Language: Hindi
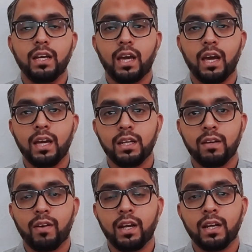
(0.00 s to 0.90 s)
कि
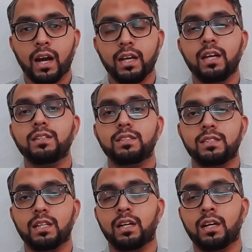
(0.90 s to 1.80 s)
डिवाइन
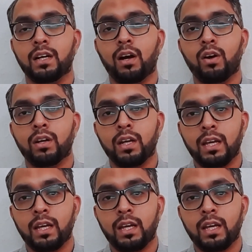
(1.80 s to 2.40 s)
गाइडेंस uh, और